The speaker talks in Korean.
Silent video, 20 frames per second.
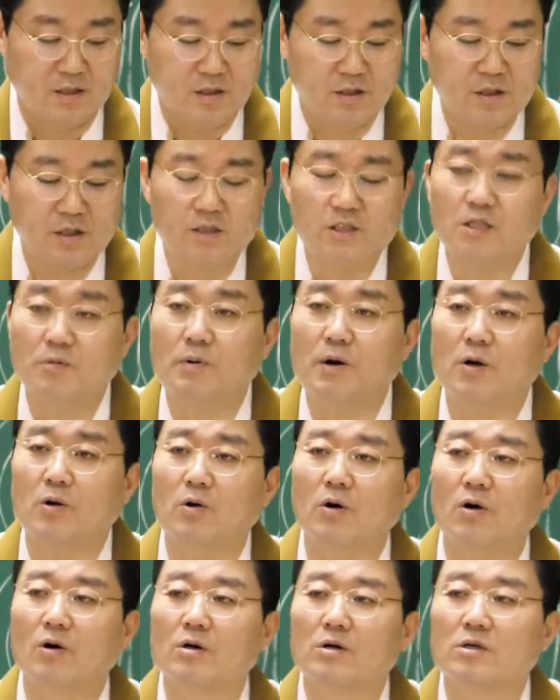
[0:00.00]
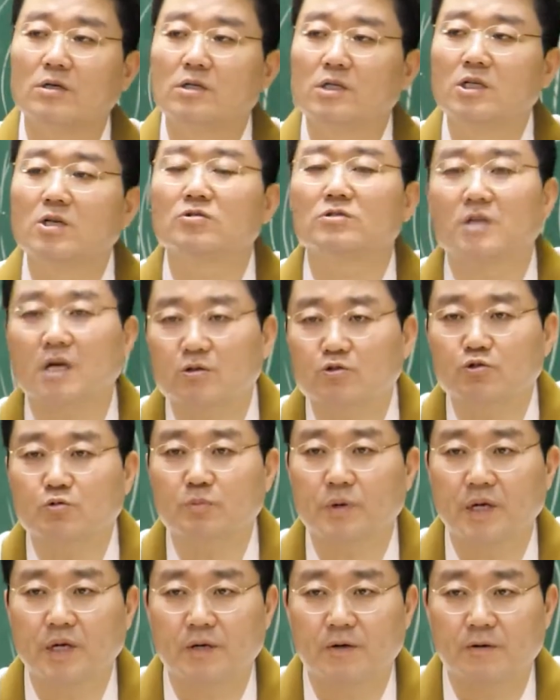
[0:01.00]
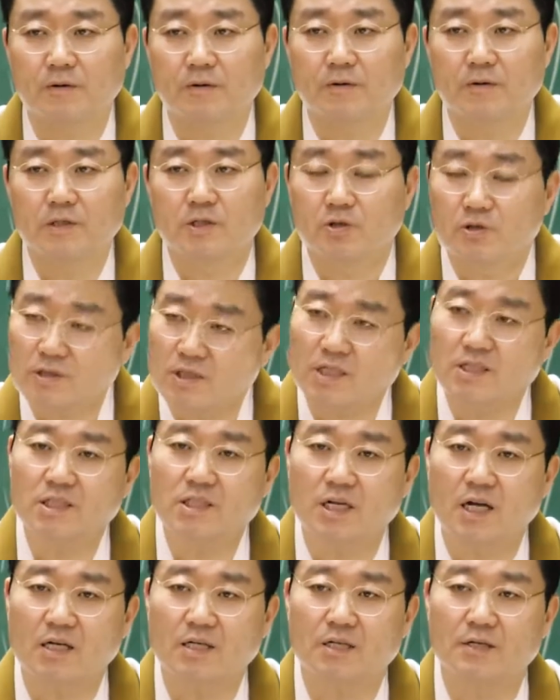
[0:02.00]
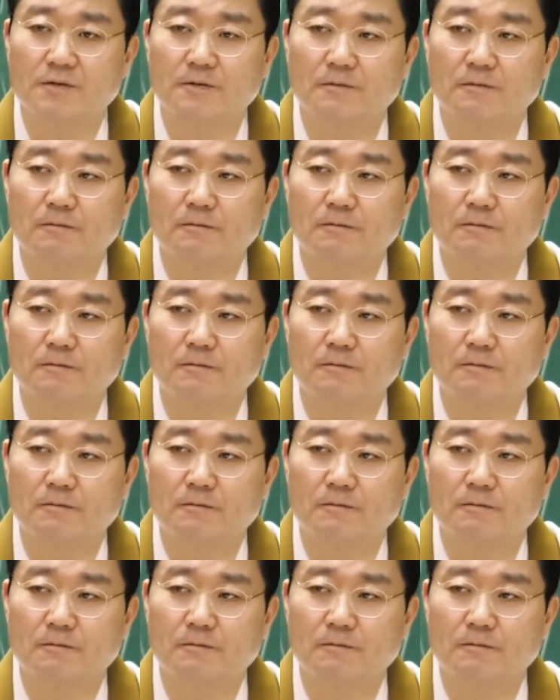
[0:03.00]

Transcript: 이것이 바로 이런상 숭배예요. 이런상 신앙이에요.